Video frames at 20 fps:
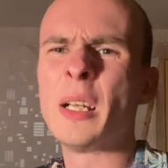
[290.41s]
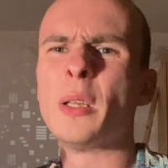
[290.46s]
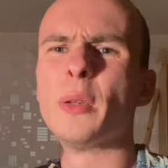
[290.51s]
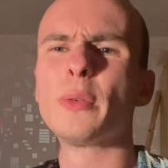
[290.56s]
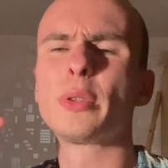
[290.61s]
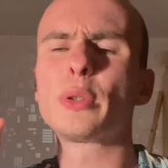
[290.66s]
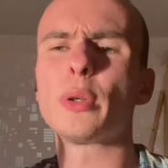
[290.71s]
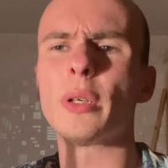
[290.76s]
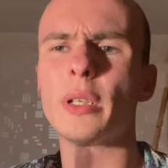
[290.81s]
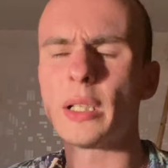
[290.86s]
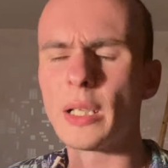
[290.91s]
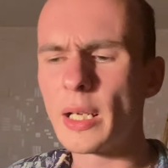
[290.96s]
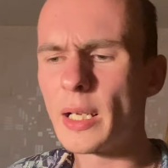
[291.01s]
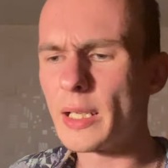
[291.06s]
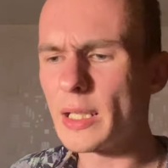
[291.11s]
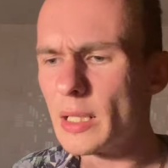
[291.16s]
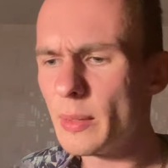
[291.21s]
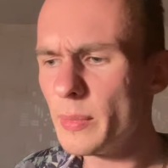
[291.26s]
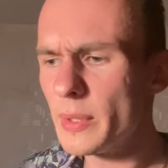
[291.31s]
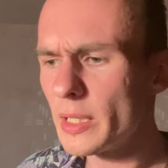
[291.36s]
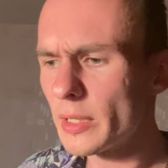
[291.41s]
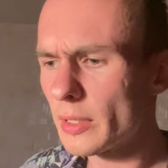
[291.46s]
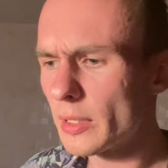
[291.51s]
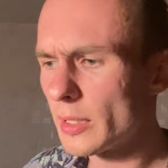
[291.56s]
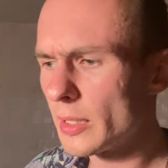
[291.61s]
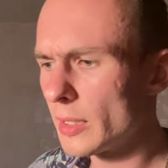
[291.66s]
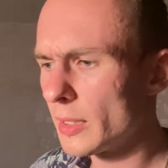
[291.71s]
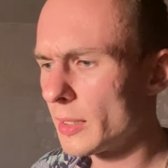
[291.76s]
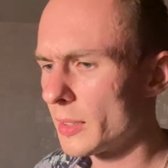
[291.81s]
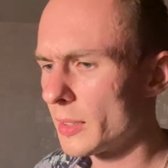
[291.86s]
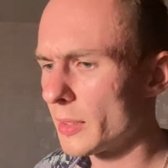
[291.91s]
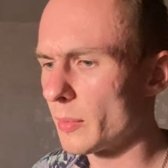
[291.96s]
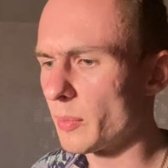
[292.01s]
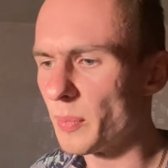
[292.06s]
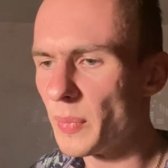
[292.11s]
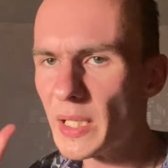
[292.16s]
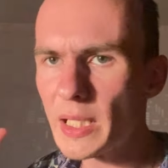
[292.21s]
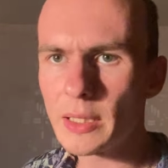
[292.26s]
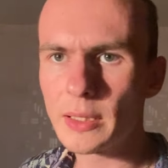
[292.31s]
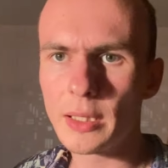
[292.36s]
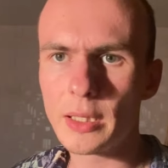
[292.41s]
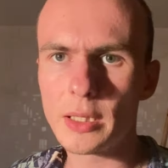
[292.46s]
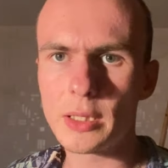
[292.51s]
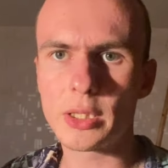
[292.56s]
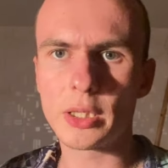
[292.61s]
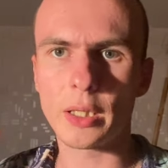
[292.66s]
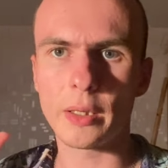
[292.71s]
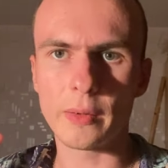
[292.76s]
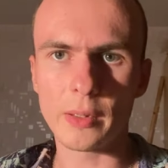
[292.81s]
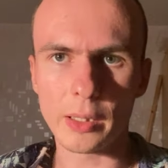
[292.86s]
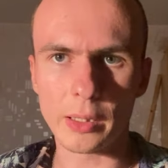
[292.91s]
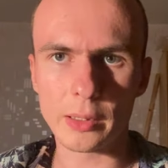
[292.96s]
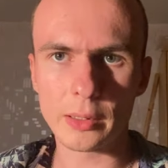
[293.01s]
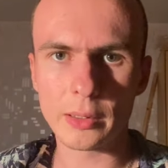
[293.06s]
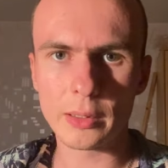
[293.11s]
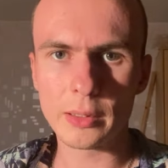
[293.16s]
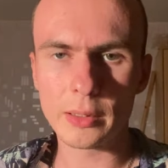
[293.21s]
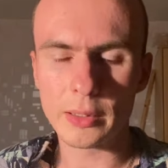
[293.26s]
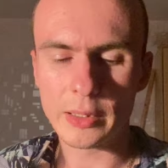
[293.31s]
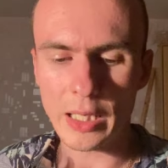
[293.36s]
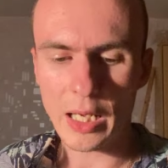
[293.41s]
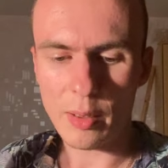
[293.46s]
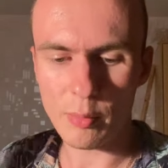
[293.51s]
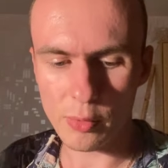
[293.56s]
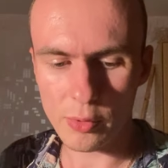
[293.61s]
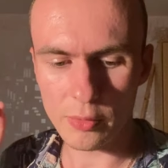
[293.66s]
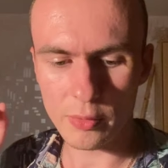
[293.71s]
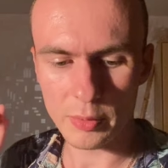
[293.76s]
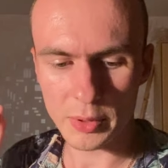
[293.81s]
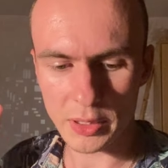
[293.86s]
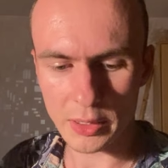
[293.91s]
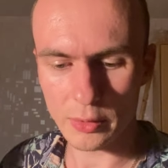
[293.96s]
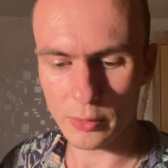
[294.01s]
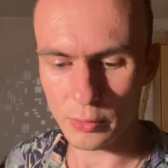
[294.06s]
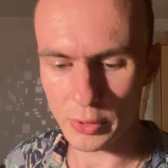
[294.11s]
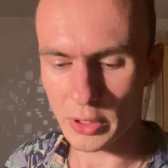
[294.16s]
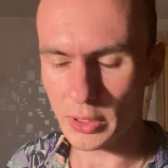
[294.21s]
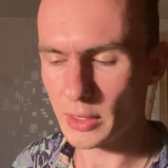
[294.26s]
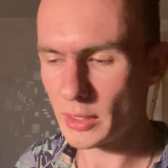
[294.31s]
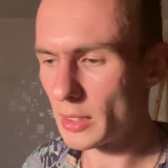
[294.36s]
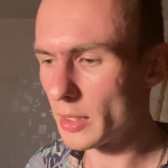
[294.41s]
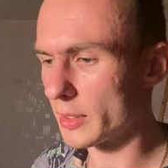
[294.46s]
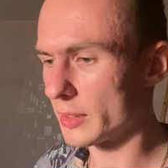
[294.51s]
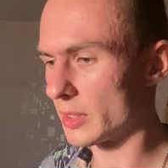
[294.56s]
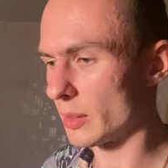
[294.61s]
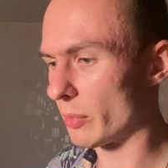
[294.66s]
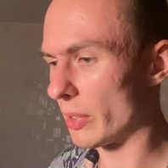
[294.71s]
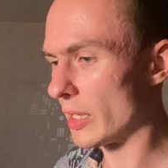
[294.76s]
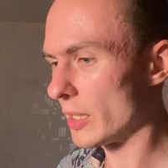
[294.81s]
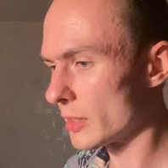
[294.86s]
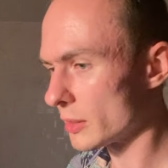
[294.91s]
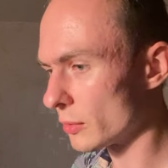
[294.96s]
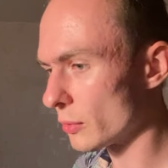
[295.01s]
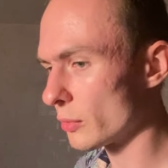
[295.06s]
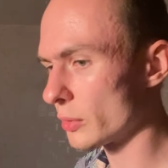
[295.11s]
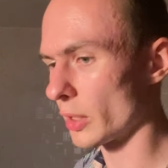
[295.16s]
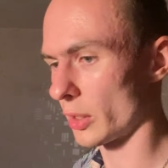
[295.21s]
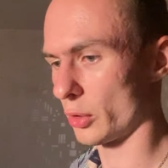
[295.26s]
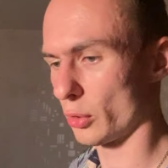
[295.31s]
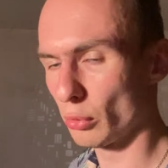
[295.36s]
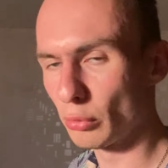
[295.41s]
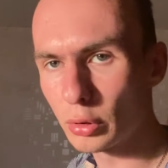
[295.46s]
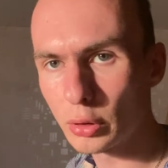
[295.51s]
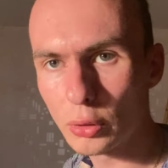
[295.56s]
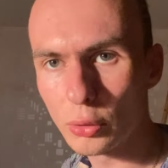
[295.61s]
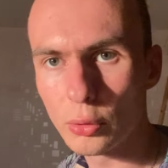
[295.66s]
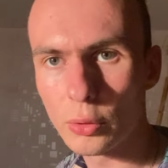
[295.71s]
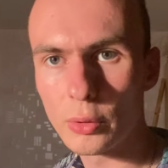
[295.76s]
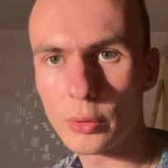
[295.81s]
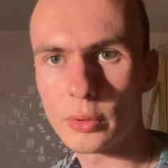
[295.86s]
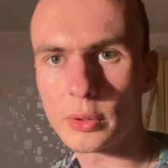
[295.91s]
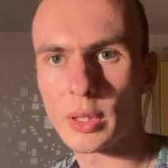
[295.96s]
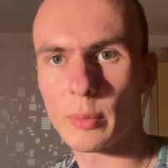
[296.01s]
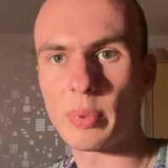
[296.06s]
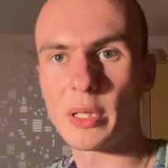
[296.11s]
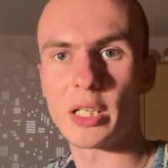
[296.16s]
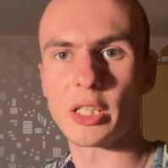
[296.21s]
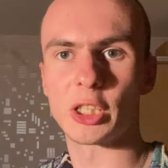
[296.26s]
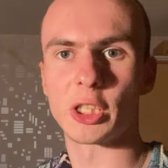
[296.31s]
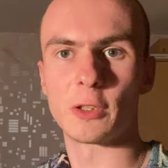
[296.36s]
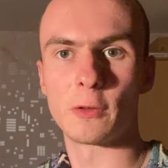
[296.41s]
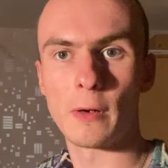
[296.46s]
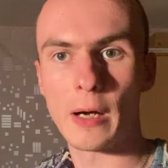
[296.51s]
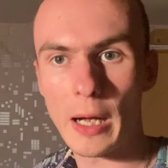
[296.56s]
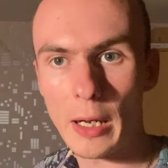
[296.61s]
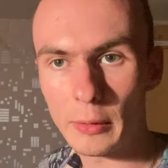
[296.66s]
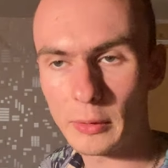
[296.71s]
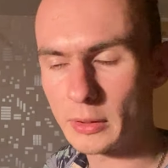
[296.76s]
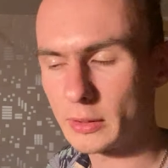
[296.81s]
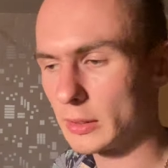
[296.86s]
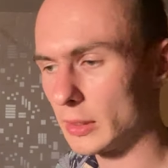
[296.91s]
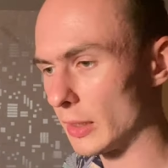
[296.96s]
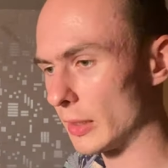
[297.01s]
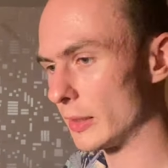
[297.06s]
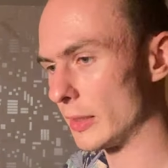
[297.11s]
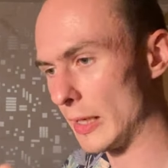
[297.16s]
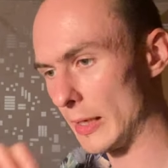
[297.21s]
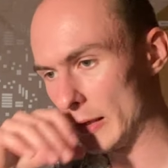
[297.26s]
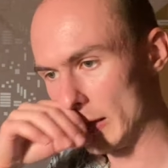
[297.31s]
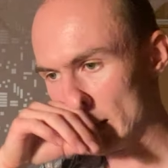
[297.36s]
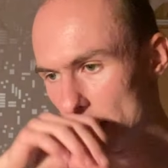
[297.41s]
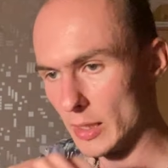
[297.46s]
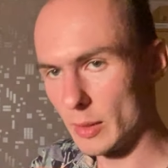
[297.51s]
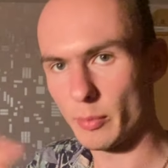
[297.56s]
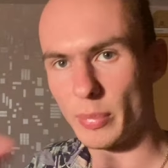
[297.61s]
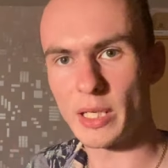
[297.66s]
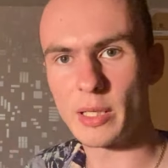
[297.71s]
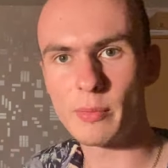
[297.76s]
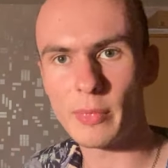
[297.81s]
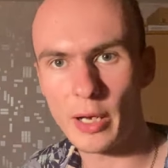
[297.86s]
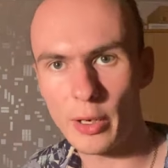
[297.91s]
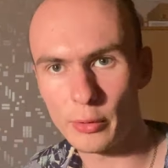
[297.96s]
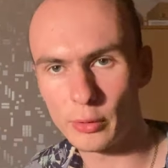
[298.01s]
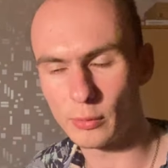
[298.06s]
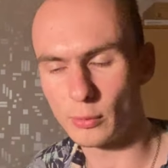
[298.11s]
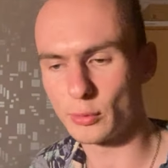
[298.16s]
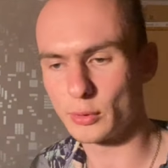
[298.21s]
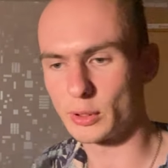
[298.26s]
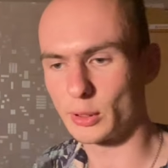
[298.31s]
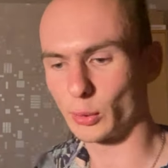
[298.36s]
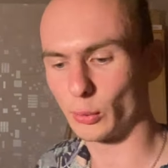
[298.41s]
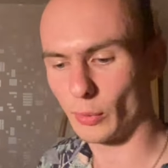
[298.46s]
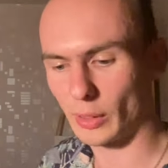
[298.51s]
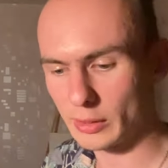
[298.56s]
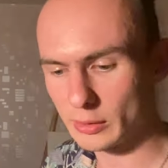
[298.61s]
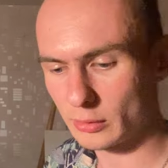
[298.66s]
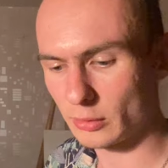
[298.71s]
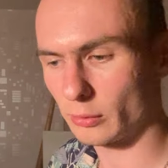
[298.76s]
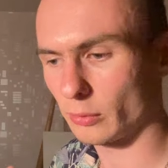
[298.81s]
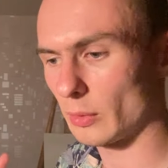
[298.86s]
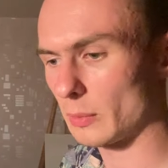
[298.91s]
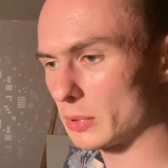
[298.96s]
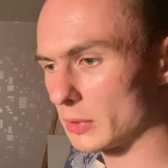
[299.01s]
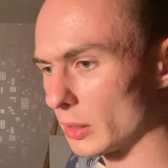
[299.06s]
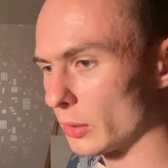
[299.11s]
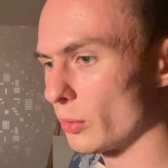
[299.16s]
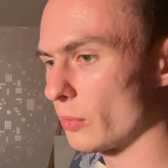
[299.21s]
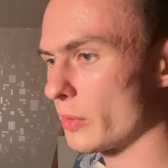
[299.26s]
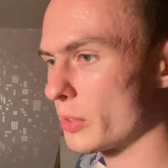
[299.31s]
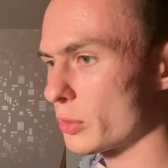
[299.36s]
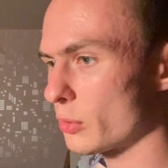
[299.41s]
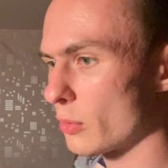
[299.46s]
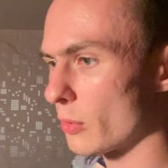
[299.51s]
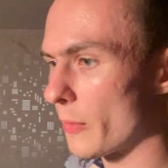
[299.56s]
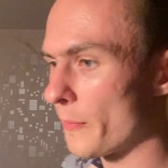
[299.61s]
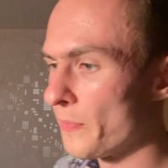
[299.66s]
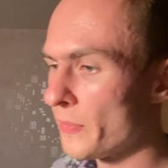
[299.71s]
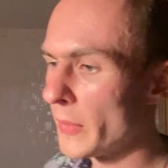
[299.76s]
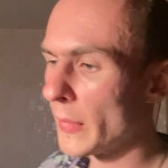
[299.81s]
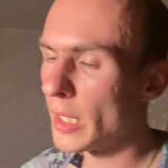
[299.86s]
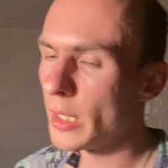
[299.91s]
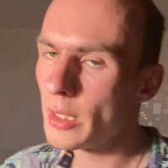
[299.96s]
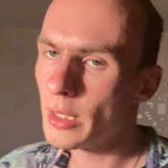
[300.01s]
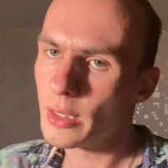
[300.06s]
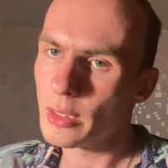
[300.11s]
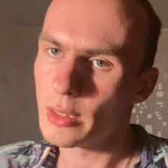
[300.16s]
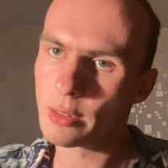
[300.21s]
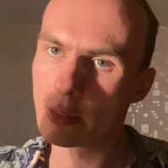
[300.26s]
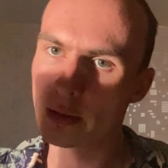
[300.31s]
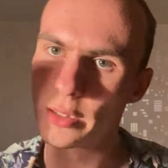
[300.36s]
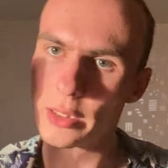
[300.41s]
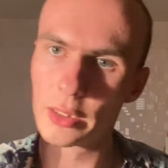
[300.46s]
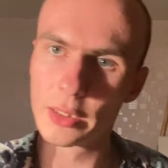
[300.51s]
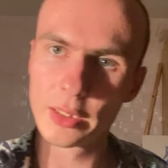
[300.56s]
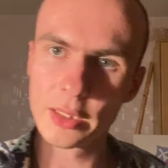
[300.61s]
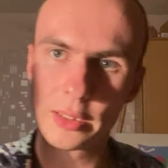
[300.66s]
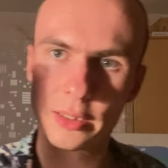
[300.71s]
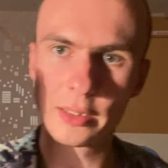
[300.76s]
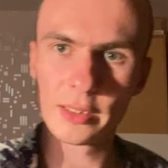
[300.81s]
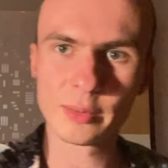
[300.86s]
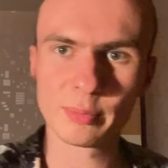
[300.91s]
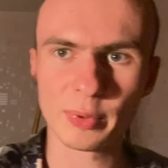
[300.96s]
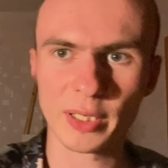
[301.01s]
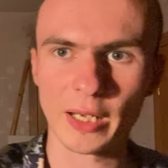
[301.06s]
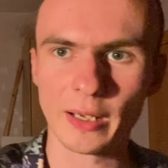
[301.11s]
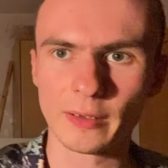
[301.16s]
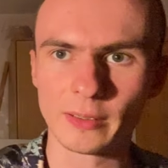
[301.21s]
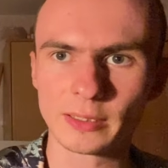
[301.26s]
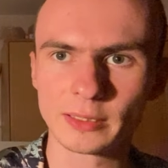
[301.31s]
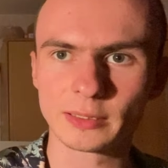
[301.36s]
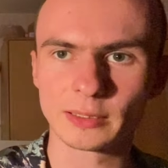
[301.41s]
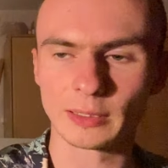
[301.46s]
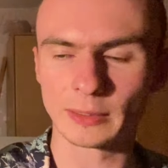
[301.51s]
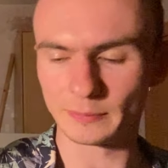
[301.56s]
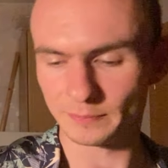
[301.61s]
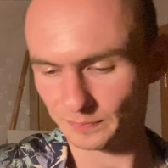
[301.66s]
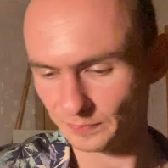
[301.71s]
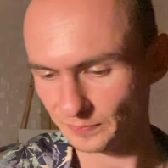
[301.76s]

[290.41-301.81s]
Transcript: Ну все, Эльмир бедный человек, я ему вообще очень сильно соболезную, сочувствую, сопереживаю, так сказать, да, понимаю эту ситуацию, эту обстановочку. Держись, ты справишься.